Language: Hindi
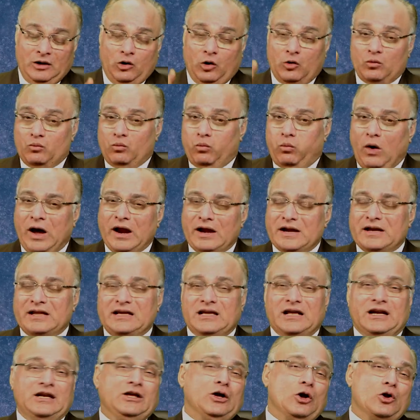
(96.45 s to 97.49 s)
और वन
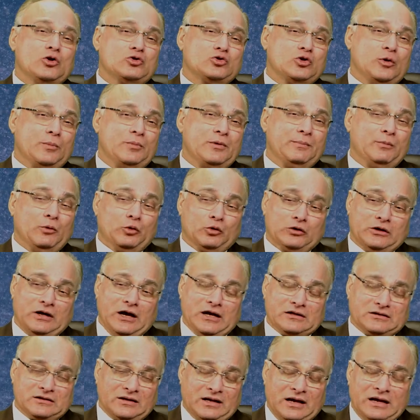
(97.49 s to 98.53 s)
ईयरली हॉरोस्कोप रिपोर्ट के
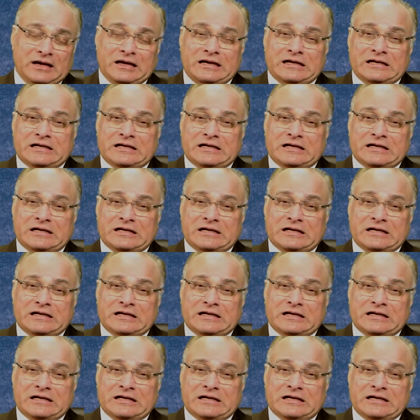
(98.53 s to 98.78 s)
हासिल